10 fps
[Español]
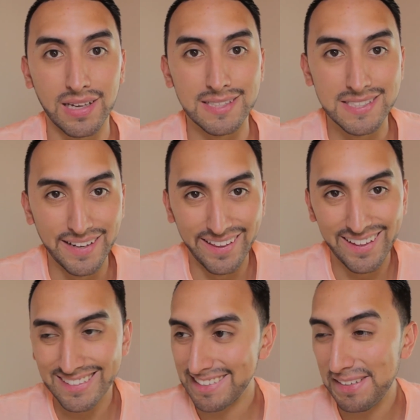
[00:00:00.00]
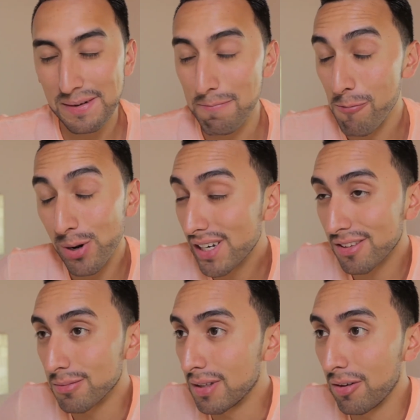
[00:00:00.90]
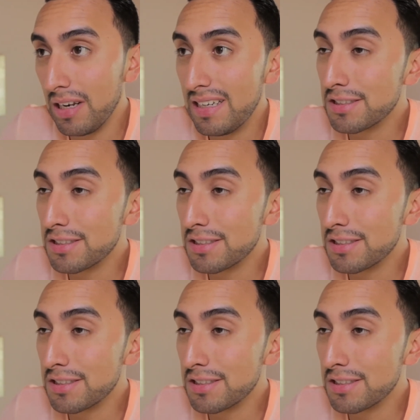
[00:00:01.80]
cansada, estaba muerto, me dolían